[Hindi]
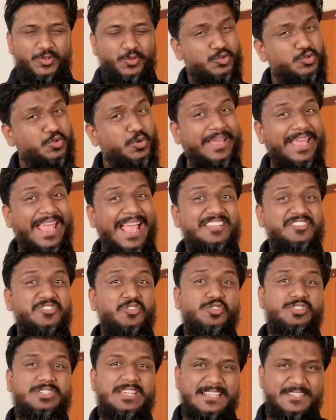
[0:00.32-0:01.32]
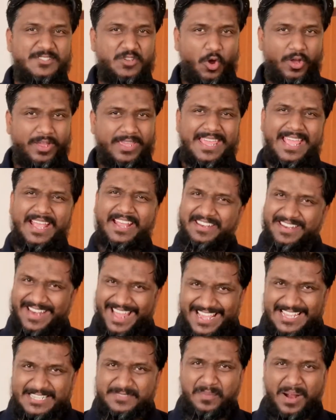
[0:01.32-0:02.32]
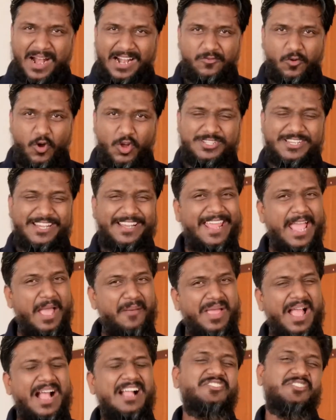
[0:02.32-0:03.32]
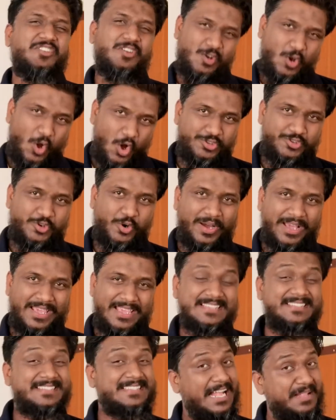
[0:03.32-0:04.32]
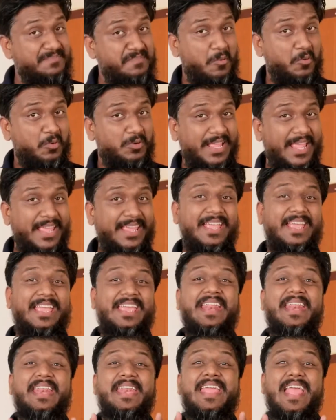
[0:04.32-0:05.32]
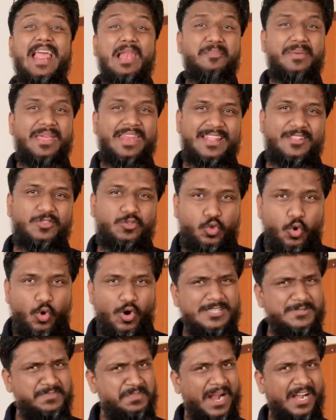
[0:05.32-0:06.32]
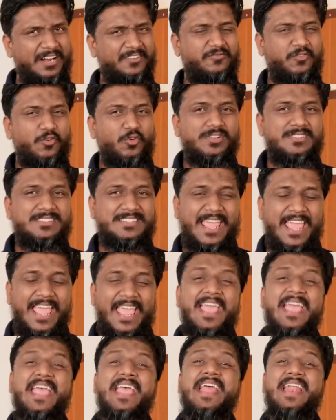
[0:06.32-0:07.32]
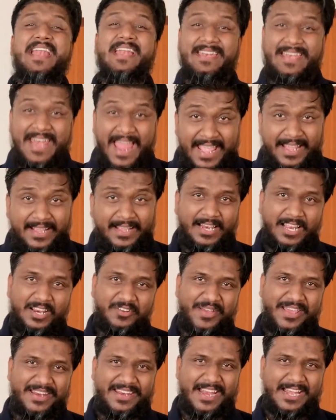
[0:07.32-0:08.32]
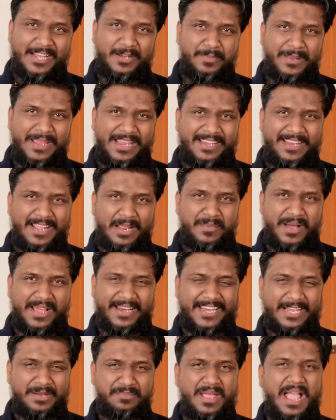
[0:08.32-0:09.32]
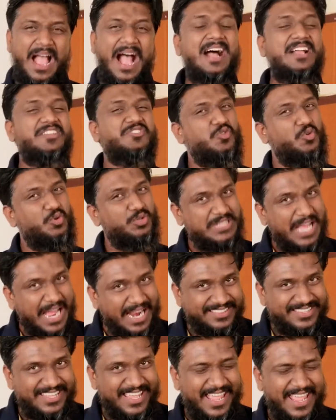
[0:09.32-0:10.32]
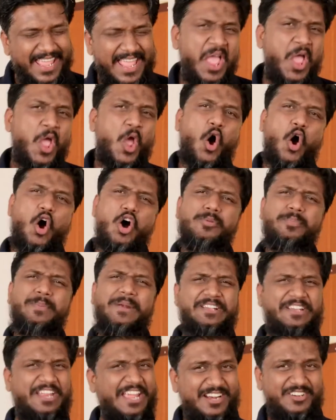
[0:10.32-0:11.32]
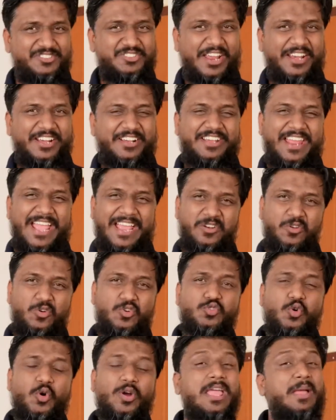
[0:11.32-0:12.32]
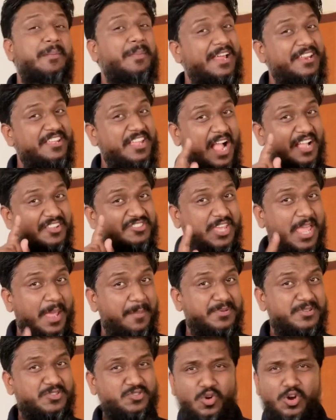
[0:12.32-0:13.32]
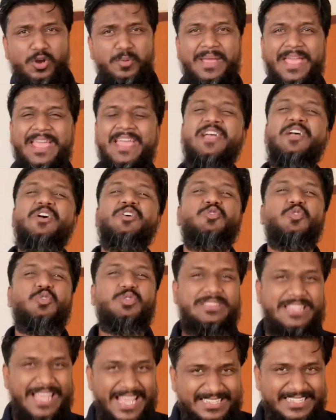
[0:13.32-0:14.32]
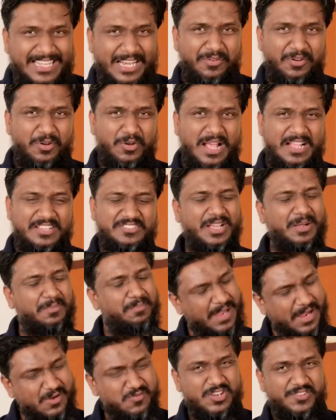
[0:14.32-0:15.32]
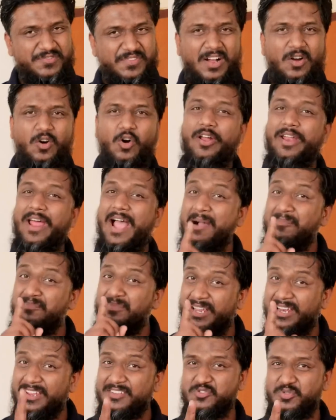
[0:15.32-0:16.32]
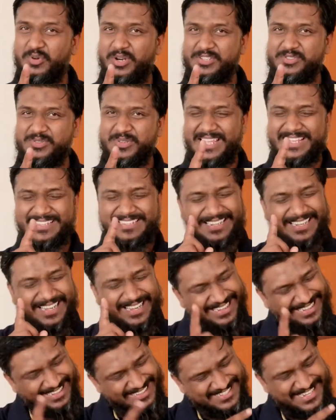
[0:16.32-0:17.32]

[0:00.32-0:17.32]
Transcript: दोस्तों कैसियो जे सॉक की एक नई स्मार्ट वॉच इंडिया में आज लॉन्च हो गई साथ में आपको बताएंगे कि रियलमी ने दो स्मार्टफोन्स के नए कलर वेरिएंट भी इंडियन मार्केट में आज उतार दिए हैं और भी ढेर सारी टेक न्यूज होंगे हमारे आज के एपिसोड में तो देखते रहिए वीडियो लास्ट तक मैं हूं और आप देखना शुरू कर चुके हैं द टेक्निकल